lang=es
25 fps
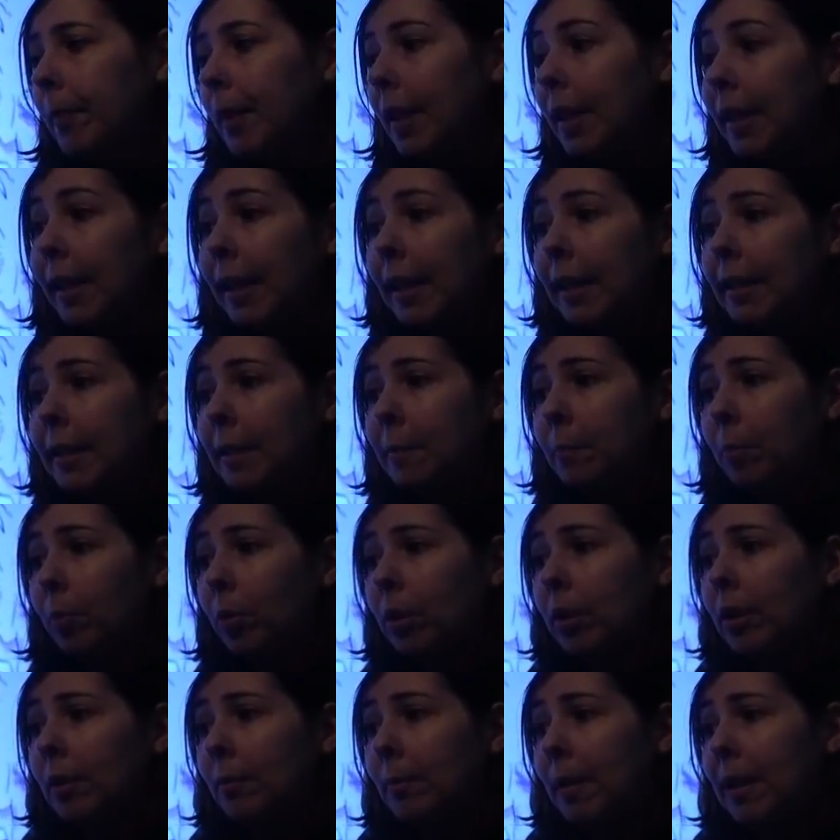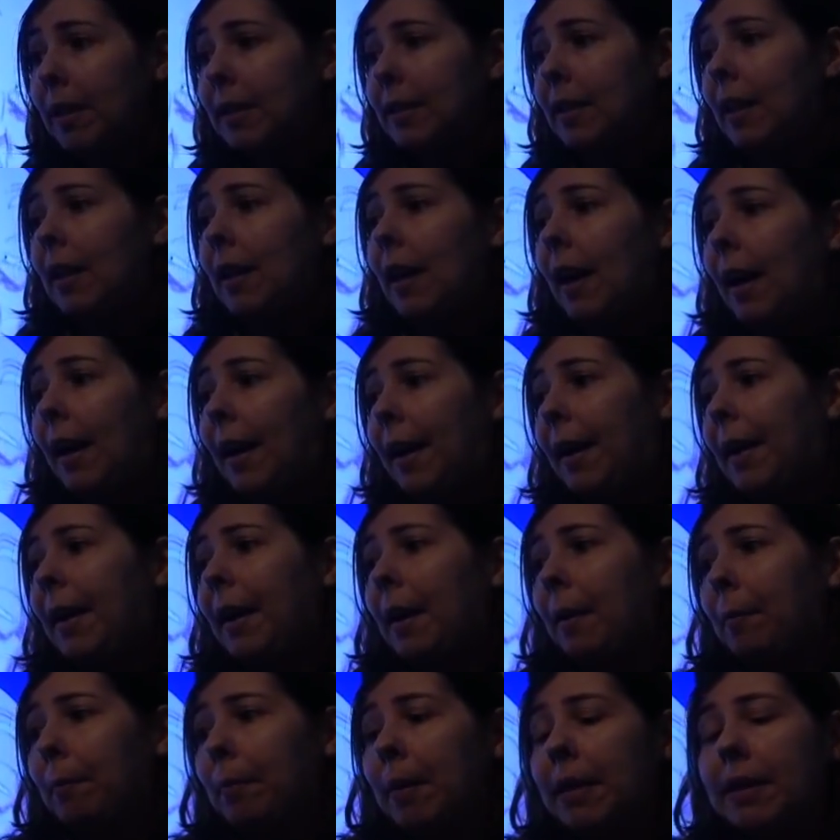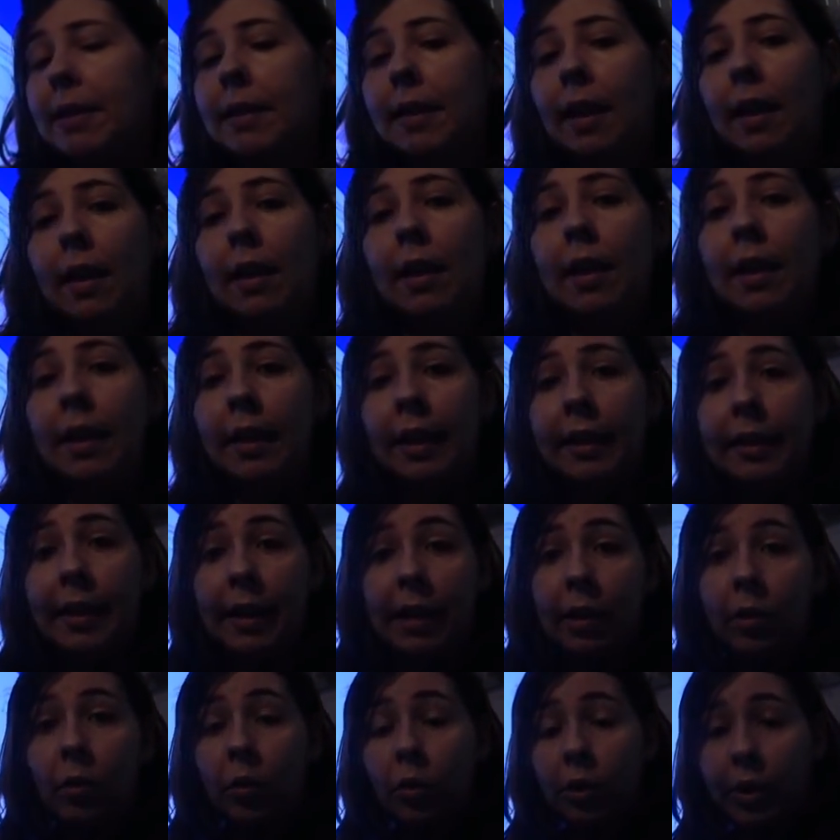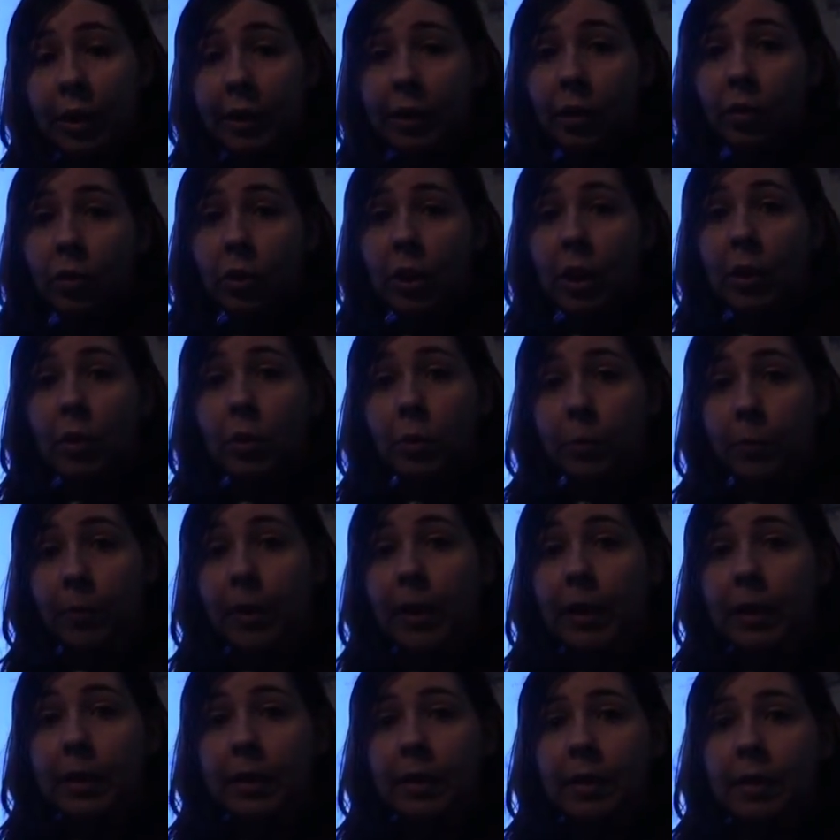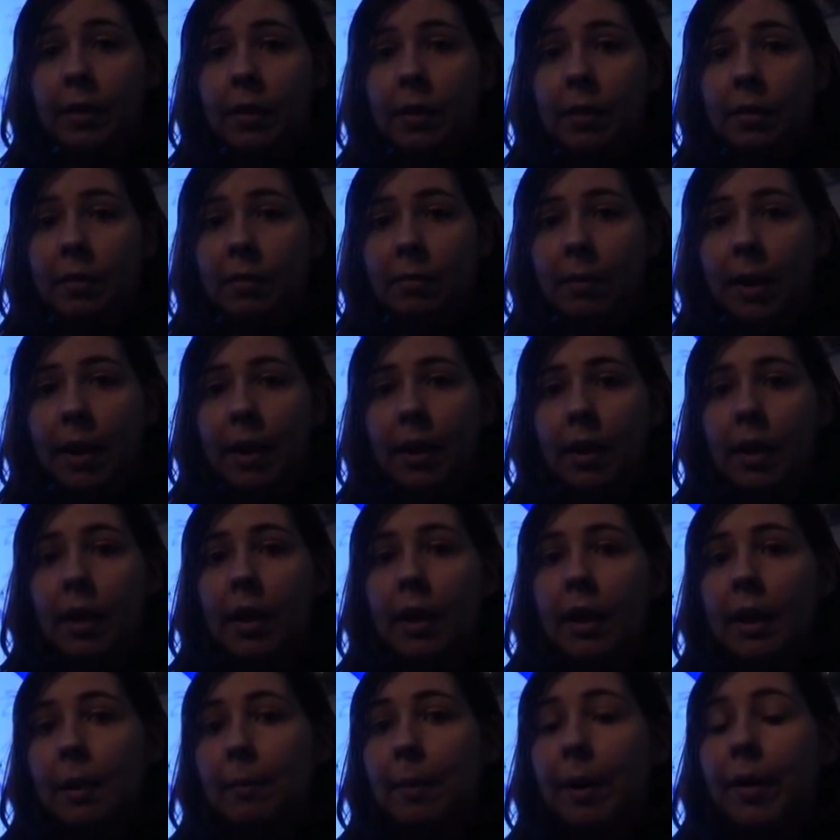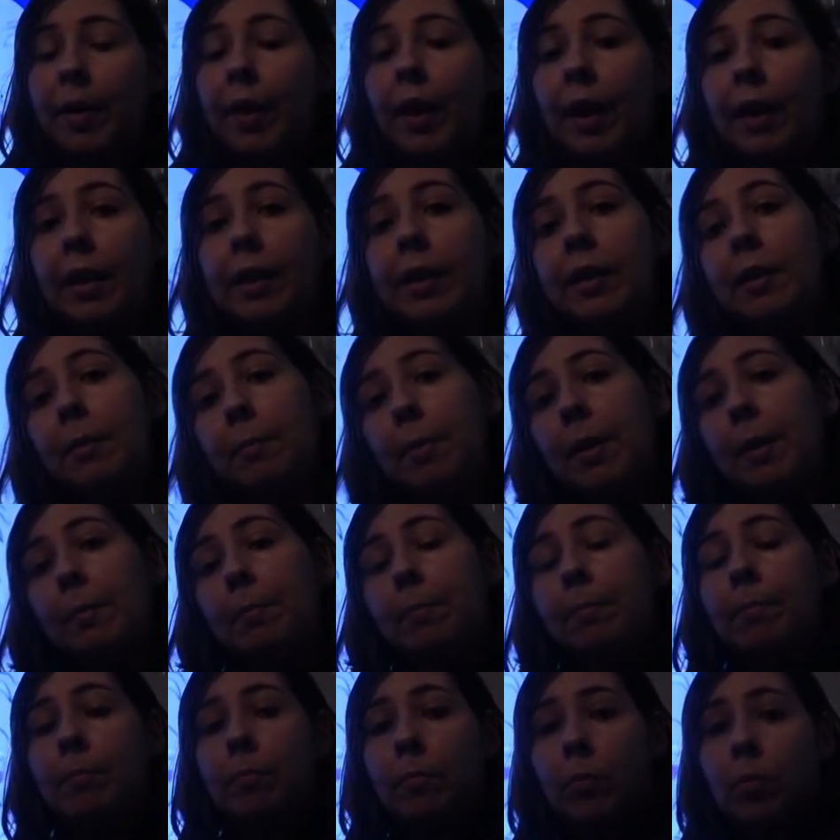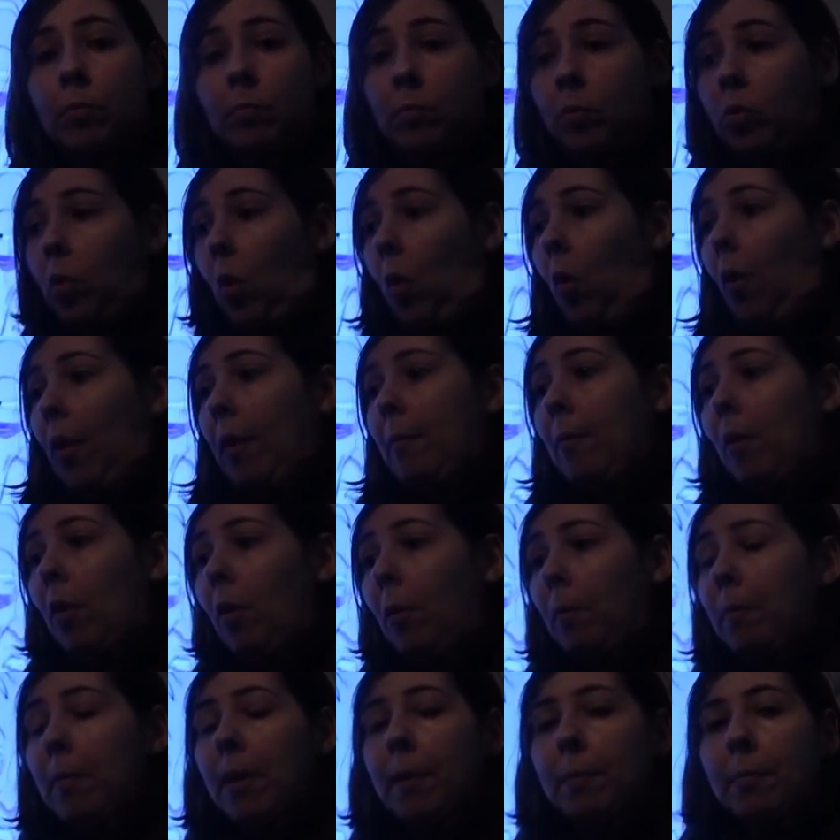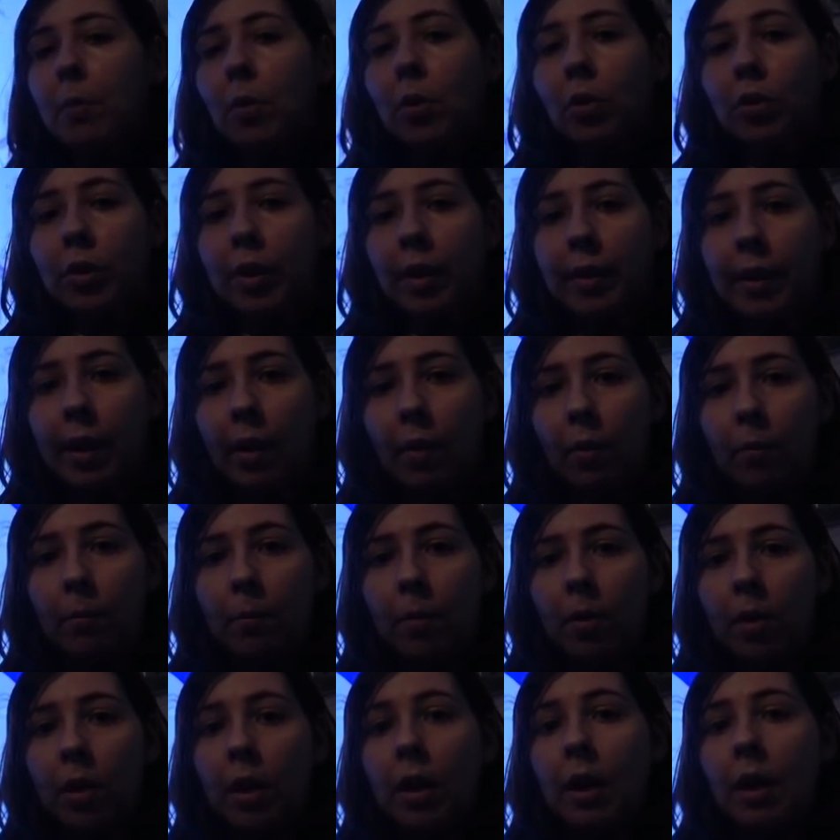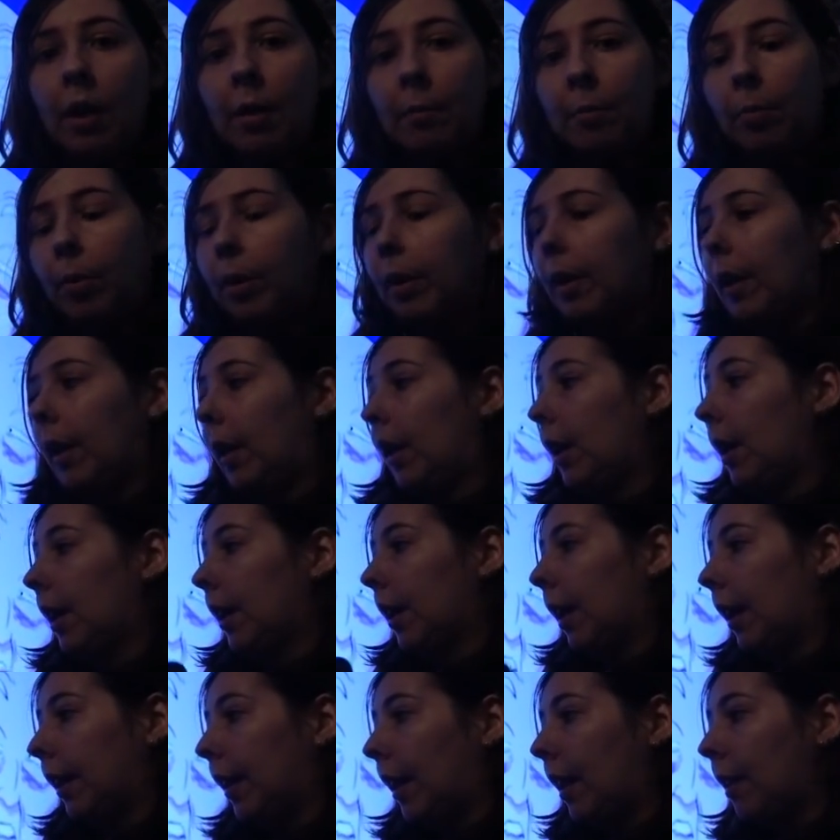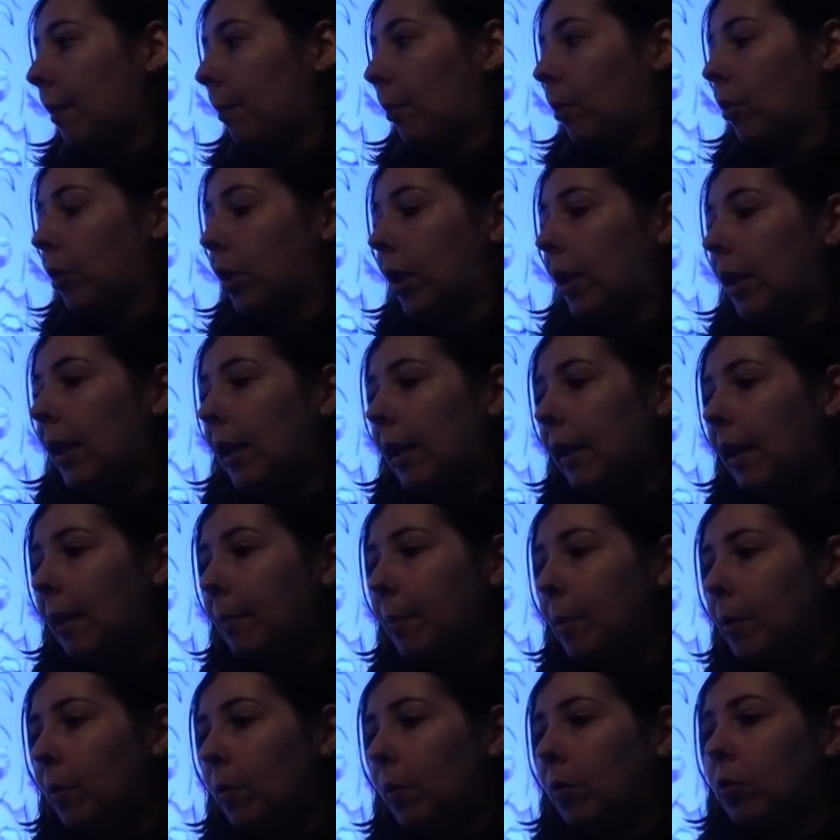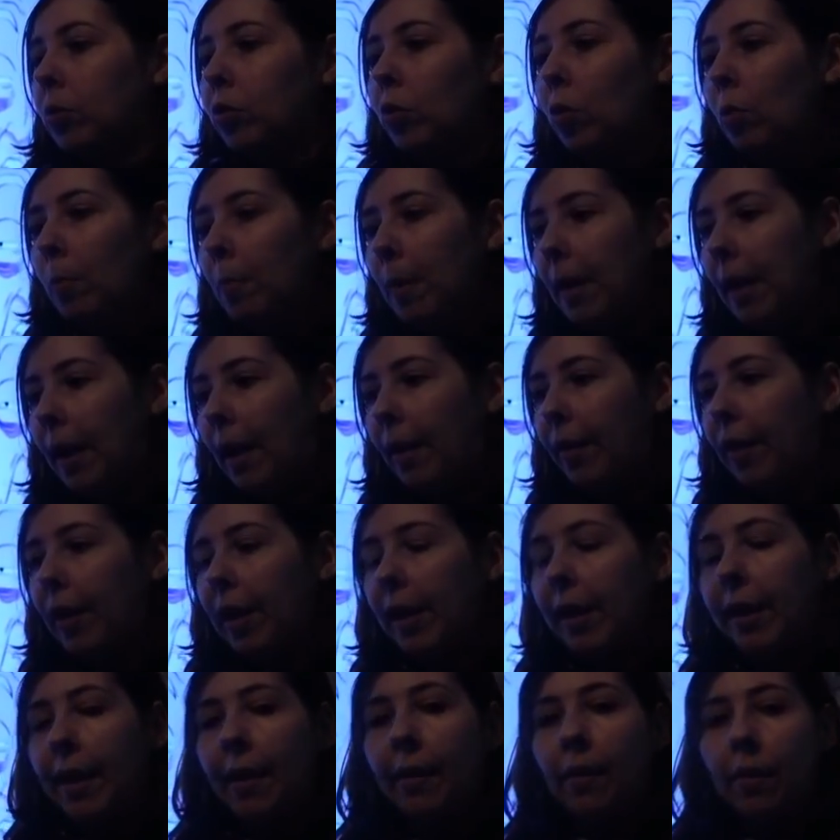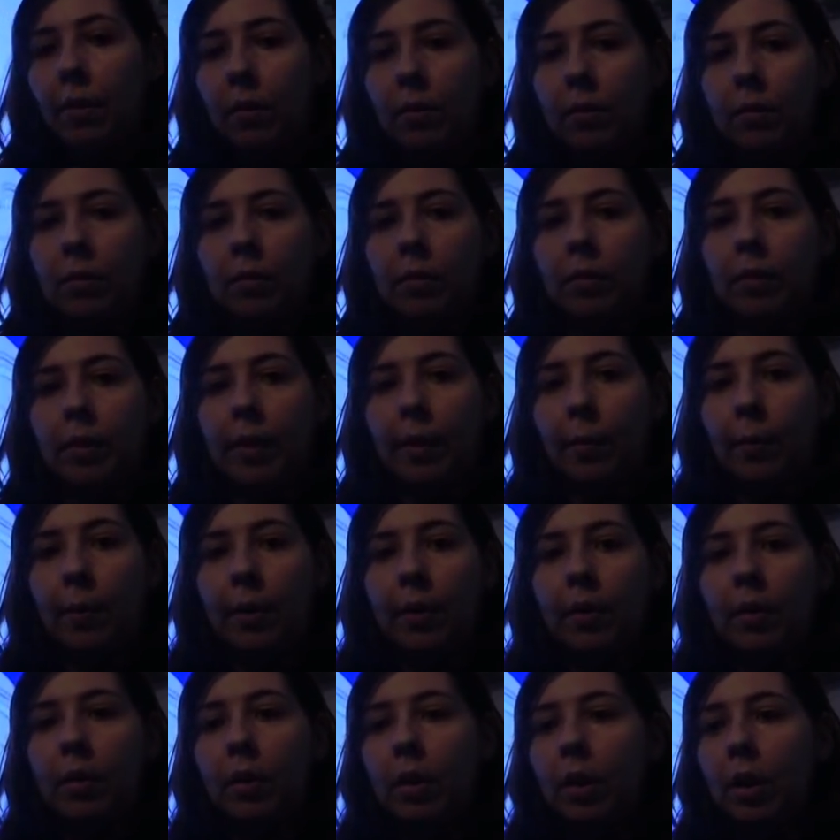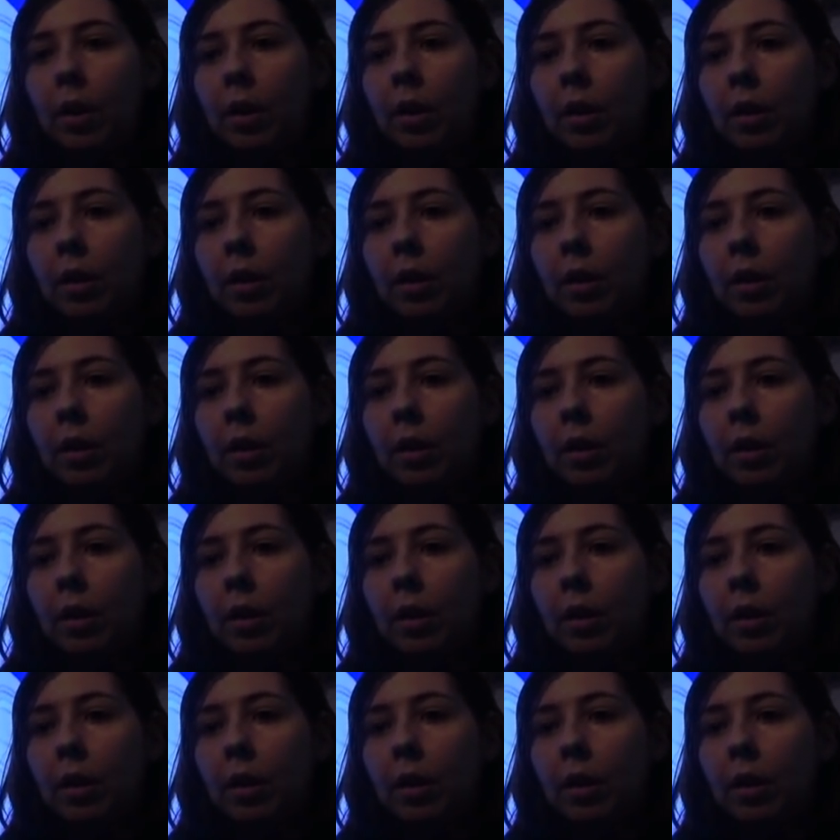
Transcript: Y que les importa más agarrar pasta que tener contentos a los fans, ¿vale? Y parece que aquí siempre nos jodemos los mismos, los de Dragon Ball, porque tenemos el capítulo súper acelerado, ¿de acuerdo?